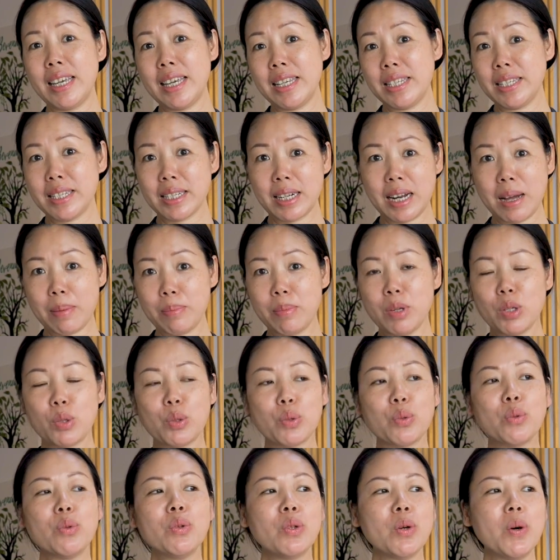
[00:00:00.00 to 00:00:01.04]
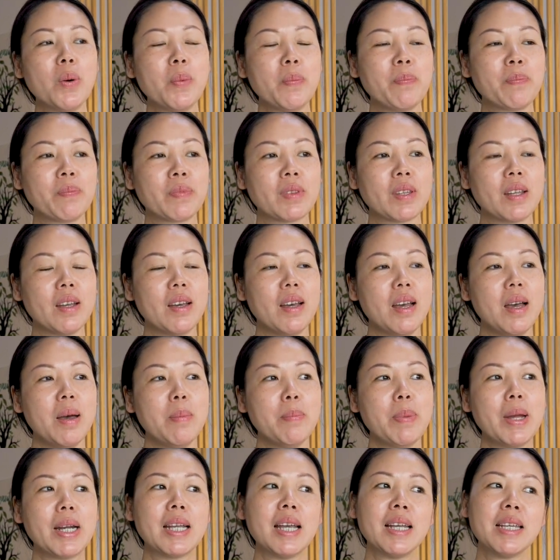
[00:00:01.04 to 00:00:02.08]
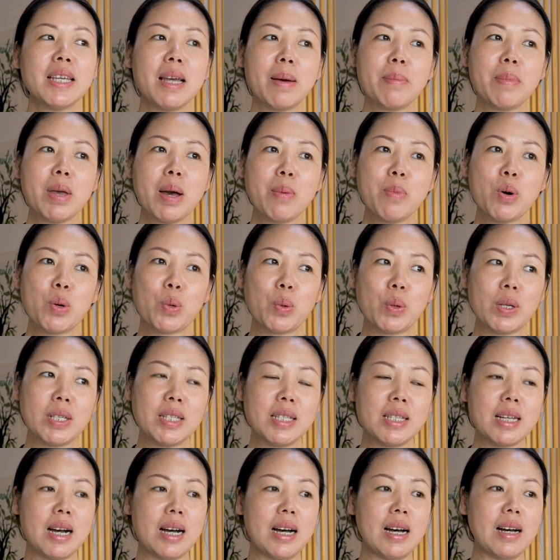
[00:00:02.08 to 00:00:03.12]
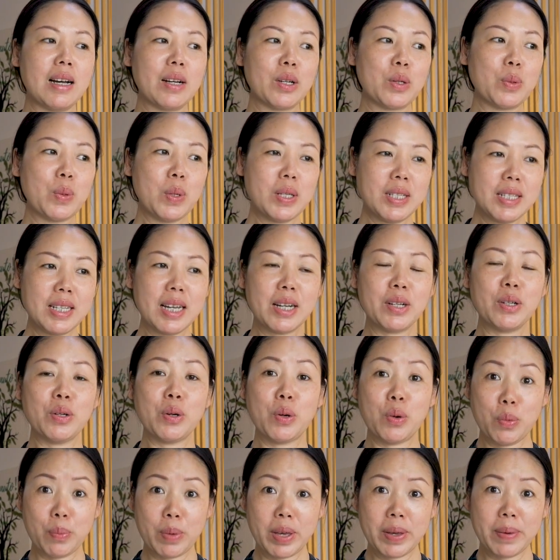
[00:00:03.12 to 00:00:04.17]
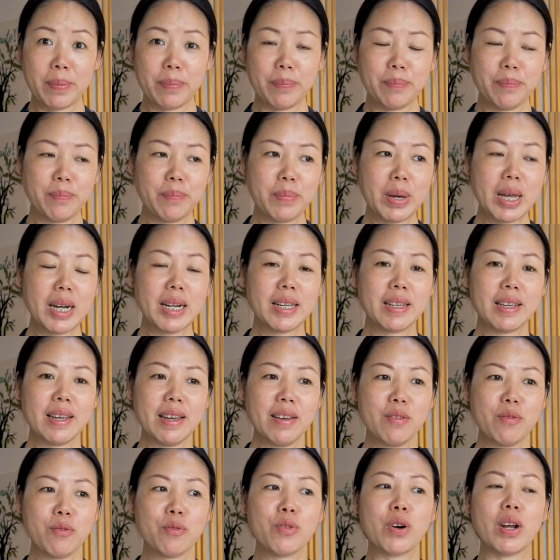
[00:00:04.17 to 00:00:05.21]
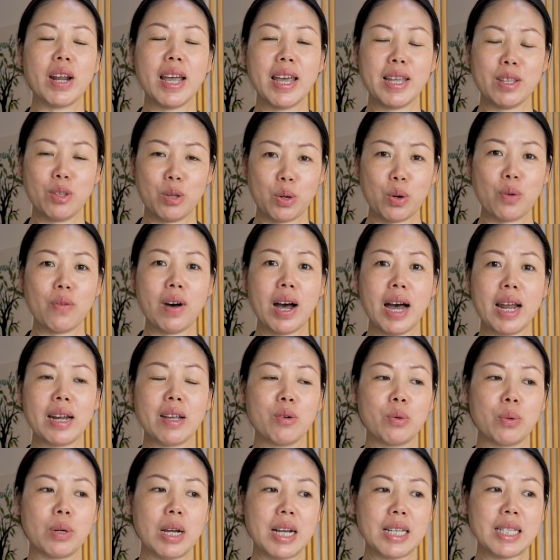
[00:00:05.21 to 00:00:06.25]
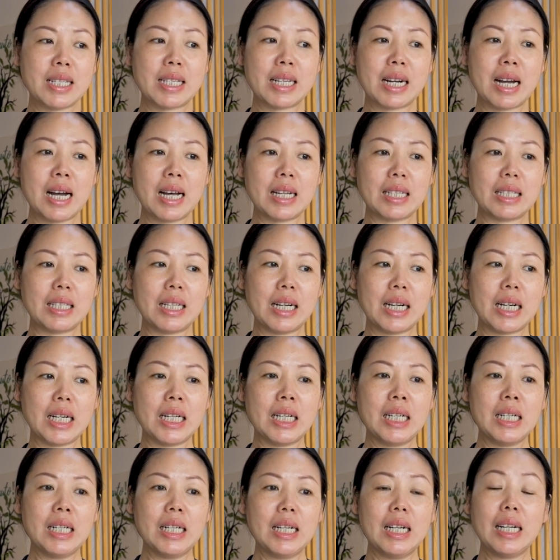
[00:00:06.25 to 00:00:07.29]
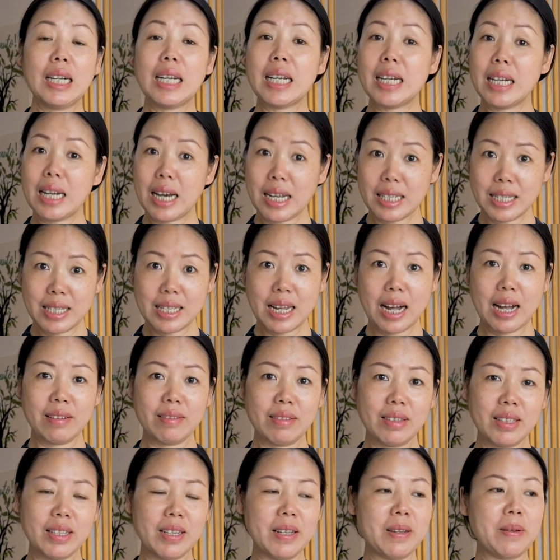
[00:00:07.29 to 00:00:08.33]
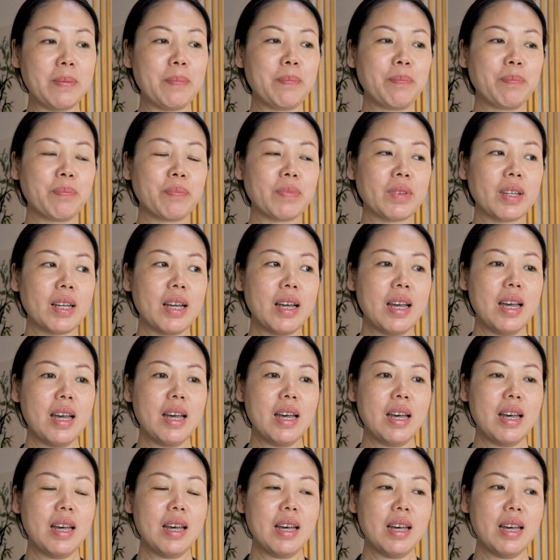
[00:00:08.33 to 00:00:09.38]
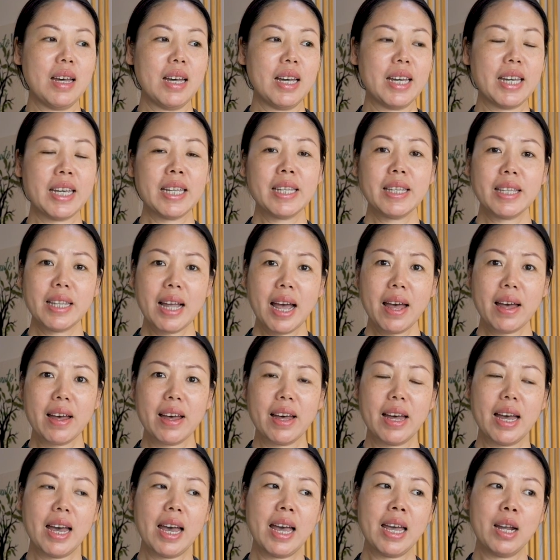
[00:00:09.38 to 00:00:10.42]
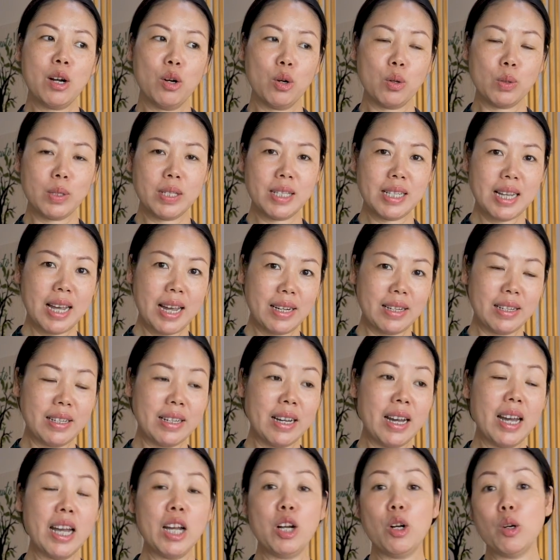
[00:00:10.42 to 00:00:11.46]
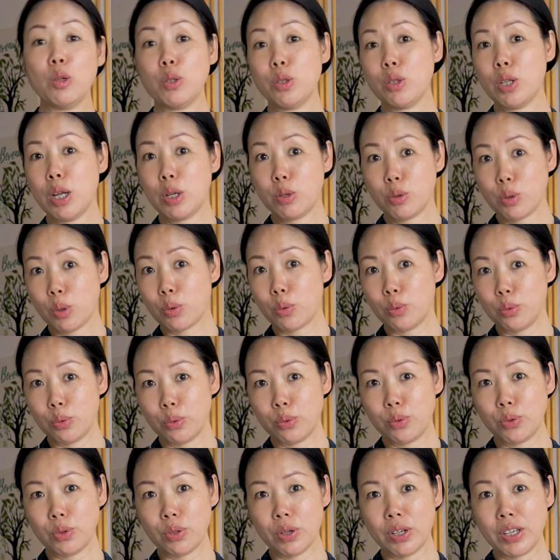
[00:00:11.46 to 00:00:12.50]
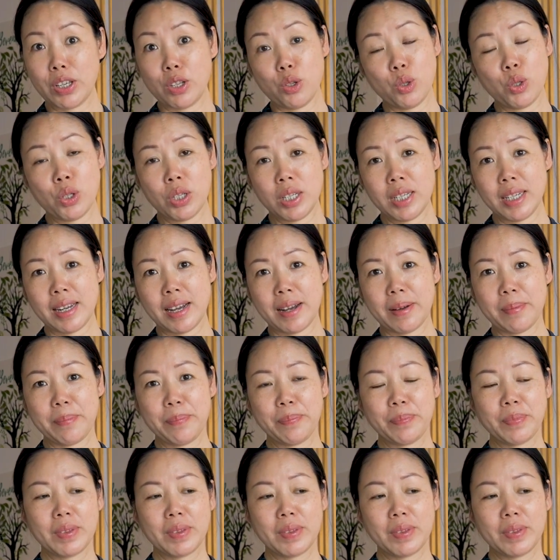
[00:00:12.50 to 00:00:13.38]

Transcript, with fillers: Instagram, tutto. Perché chiamiamo questa, questo nome? Perché vorrei trovare una strada rilassante. Il tè è lo zen, è lo stesso gusto in Cina.